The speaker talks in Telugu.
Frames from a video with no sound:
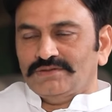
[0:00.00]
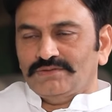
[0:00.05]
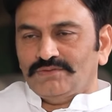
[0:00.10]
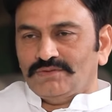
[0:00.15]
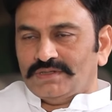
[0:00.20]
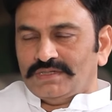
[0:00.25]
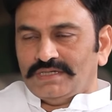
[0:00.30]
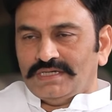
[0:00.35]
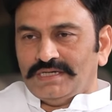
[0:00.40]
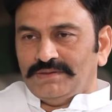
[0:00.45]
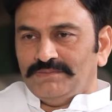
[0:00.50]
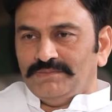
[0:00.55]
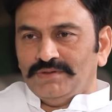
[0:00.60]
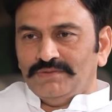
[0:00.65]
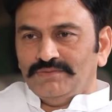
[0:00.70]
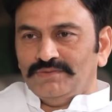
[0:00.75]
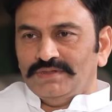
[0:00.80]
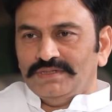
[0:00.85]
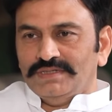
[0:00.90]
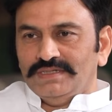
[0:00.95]
ఏదో ఒక అమ్మ
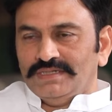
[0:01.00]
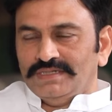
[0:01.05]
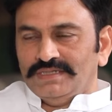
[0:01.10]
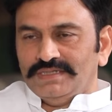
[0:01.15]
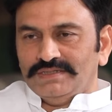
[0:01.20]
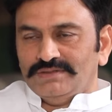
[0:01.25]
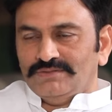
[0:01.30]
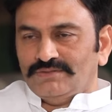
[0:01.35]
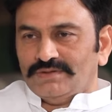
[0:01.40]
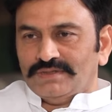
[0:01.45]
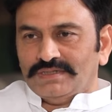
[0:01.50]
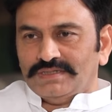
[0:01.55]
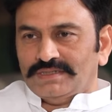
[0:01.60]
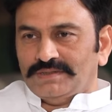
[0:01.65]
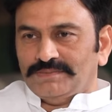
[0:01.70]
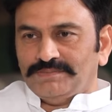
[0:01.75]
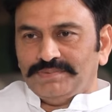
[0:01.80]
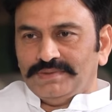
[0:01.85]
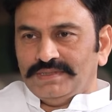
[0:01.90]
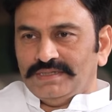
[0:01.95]
ఒడి అనేది ఒకటి
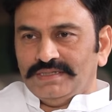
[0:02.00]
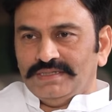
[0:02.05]
తప్ప